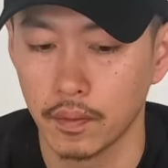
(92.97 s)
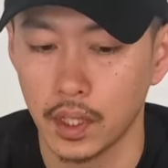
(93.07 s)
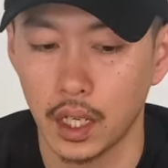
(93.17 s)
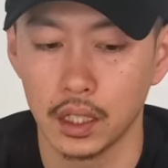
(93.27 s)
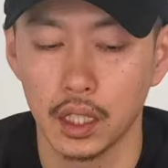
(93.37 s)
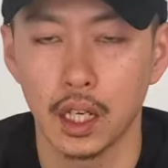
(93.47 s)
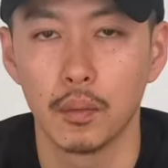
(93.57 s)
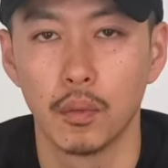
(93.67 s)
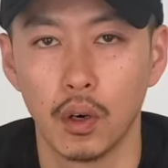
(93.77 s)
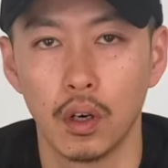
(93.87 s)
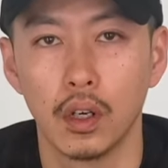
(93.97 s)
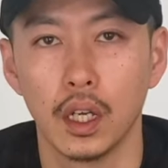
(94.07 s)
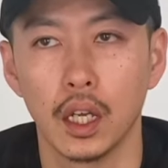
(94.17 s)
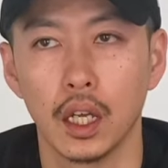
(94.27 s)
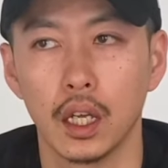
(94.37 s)
なんか値段も、
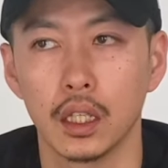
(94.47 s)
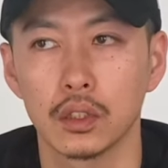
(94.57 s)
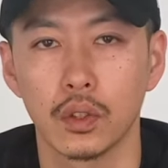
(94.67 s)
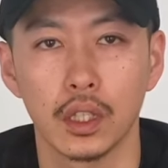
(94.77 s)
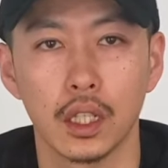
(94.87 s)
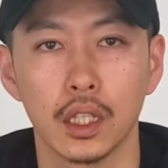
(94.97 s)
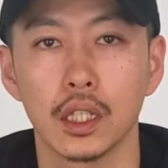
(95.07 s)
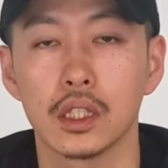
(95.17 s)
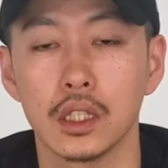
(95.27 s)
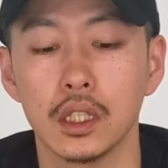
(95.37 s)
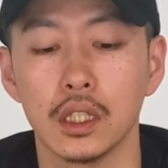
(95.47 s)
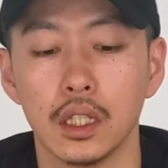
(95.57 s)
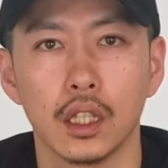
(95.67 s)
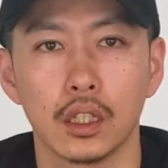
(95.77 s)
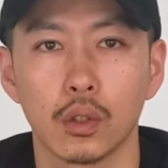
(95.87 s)
えー、それなりだし
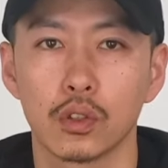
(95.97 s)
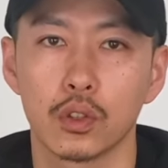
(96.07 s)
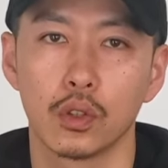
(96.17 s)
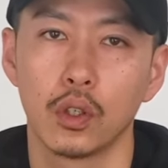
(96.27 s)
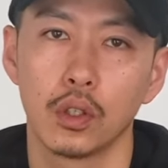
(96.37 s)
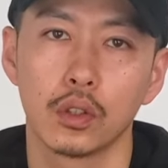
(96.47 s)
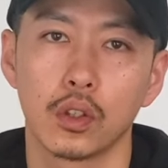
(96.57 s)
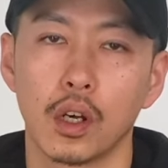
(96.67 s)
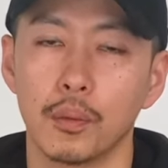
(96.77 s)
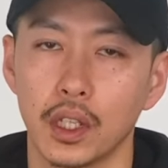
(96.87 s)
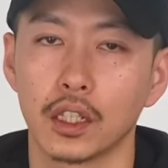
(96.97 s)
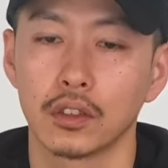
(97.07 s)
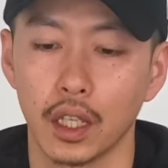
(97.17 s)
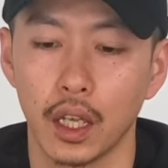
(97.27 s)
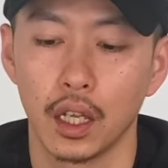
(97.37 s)
変な特徴とかもなく
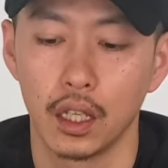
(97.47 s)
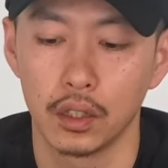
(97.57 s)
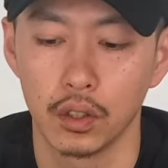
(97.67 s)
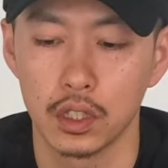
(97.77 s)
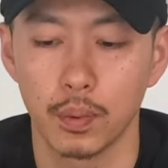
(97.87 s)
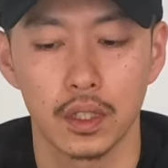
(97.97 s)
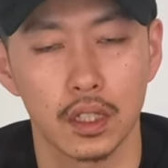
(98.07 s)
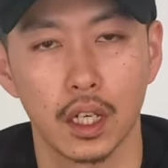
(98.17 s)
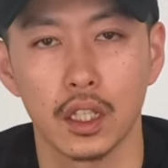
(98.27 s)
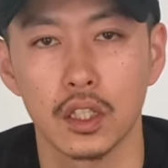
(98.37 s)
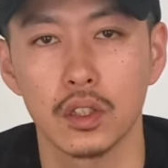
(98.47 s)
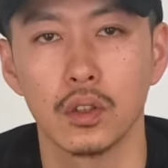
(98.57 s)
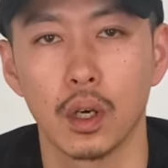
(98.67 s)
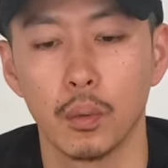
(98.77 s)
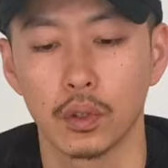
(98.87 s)
て、えー、っと一番使いやすい
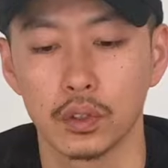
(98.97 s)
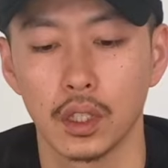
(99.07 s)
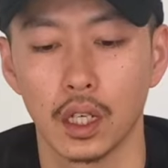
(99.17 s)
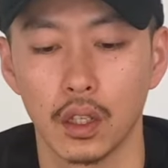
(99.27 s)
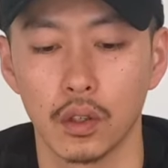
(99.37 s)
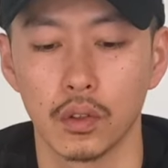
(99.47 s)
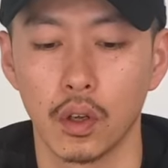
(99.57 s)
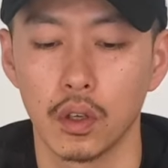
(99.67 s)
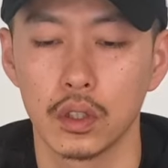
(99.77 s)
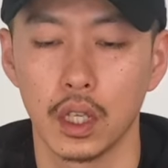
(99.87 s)
のが僕の中ではこの、